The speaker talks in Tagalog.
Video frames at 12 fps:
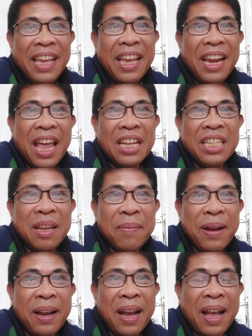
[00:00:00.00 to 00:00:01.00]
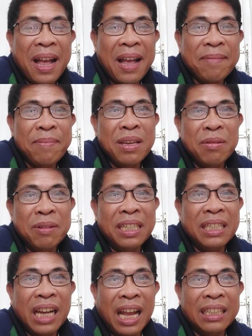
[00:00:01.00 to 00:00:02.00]
ilan sa mga
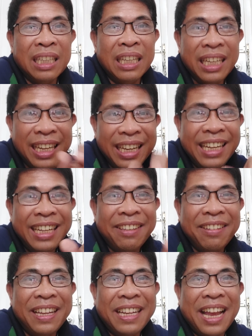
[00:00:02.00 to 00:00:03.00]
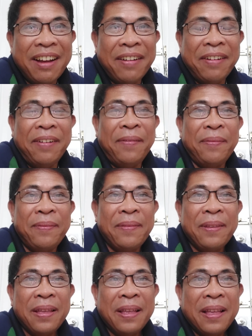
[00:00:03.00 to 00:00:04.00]
viewers natin. Eh, ito anya oh.
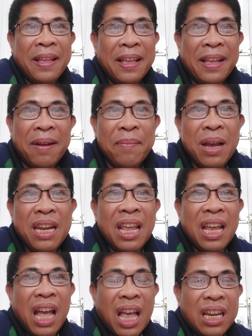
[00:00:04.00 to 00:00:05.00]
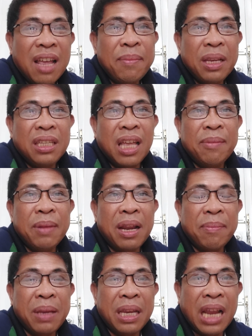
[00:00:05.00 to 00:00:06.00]
Mali ka niya Mr.
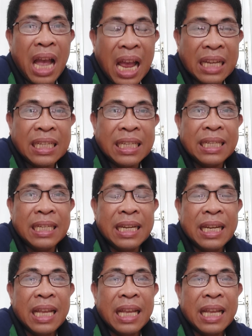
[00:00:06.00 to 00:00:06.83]
Marabillas.